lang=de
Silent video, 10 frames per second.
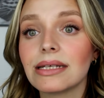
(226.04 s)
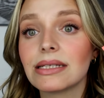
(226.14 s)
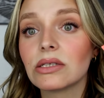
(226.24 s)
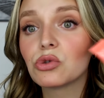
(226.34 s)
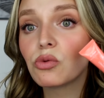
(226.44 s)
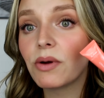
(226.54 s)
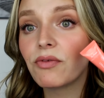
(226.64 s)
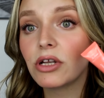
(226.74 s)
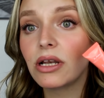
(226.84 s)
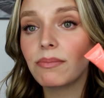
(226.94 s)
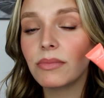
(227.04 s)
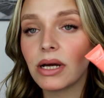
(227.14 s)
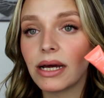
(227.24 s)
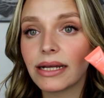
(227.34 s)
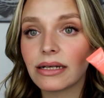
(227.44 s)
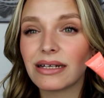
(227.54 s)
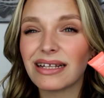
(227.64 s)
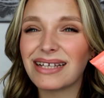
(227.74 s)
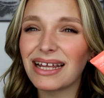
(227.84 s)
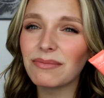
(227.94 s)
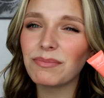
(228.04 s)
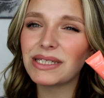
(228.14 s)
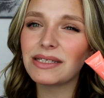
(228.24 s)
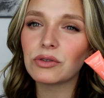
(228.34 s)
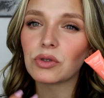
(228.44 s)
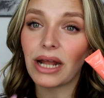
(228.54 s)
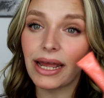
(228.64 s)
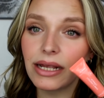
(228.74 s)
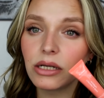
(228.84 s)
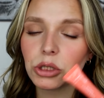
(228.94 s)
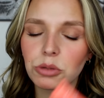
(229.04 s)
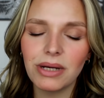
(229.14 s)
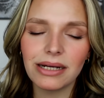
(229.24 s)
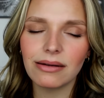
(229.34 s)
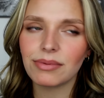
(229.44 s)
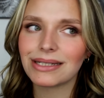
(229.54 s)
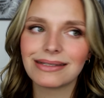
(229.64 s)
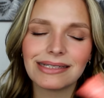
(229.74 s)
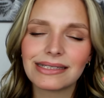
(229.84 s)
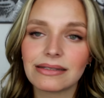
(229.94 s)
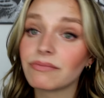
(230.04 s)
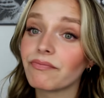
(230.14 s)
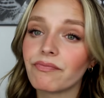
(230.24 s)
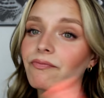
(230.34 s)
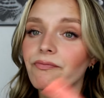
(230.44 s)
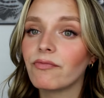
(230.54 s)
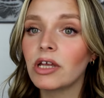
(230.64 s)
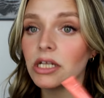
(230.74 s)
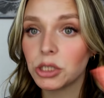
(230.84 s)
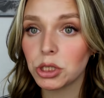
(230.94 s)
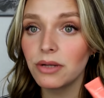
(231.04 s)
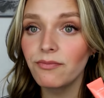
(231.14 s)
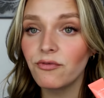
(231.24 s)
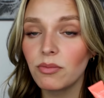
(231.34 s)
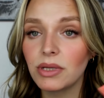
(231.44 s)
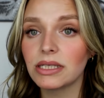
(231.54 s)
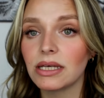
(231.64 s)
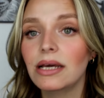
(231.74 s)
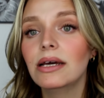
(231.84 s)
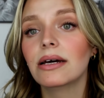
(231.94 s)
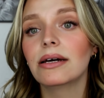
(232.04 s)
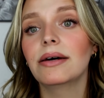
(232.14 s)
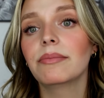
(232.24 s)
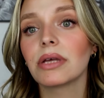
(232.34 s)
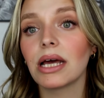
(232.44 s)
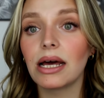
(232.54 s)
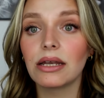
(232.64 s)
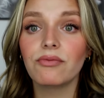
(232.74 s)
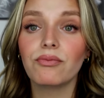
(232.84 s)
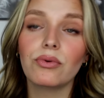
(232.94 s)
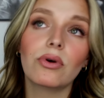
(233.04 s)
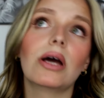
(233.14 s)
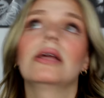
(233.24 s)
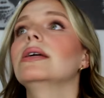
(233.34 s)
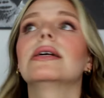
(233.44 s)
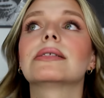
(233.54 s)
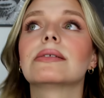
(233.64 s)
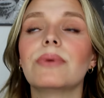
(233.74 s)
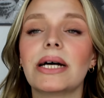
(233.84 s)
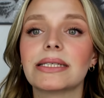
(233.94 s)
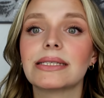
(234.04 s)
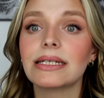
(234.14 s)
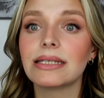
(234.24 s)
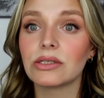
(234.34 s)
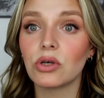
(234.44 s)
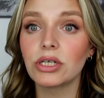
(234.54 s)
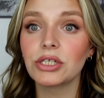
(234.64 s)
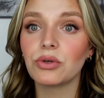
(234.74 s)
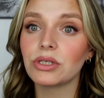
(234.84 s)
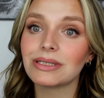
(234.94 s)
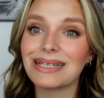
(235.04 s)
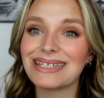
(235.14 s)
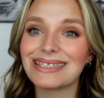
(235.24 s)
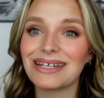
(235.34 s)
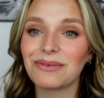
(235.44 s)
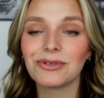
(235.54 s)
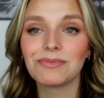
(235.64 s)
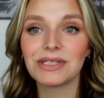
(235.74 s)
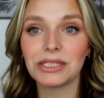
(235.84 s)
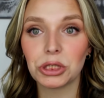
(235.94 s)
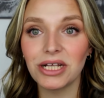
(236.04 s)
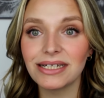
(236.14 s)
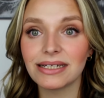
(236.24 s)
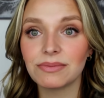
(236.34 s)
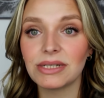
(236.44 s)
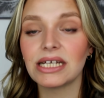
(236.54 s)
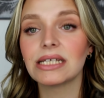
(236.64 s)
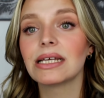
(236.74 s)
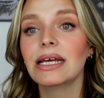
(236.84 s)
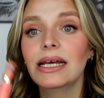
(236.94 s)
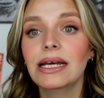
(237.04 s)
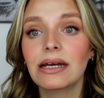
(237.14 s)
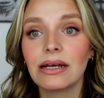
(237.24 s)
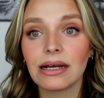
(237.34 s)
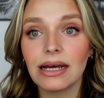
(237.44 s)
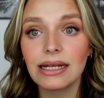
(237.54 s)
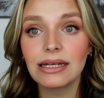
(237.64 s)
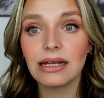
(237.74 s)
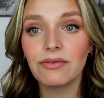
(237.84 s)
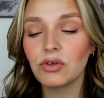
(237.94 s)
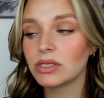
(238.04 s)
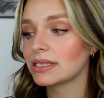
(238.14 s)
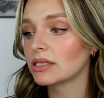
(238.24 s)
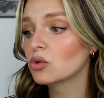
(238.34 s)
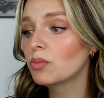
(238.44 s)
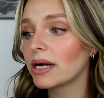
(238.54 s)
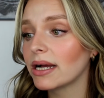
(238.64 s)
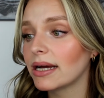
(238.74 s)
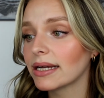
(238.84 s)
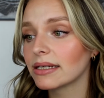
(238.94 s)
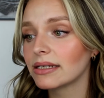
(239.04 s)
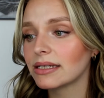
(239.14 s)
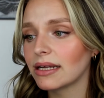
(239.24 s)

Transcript: Das ist super für die Lippen geeignet. Es hat ein bisschen so einen Eigengeschmack, aber das ist wenig schlimm für mich. Ähm, Gerade für jetzt war es sehr, sehr sonnig. Heute ist der erste Tag, wo es ein bisschen schlechteres Wetter ist. Gerade dafür ist der super geeignet.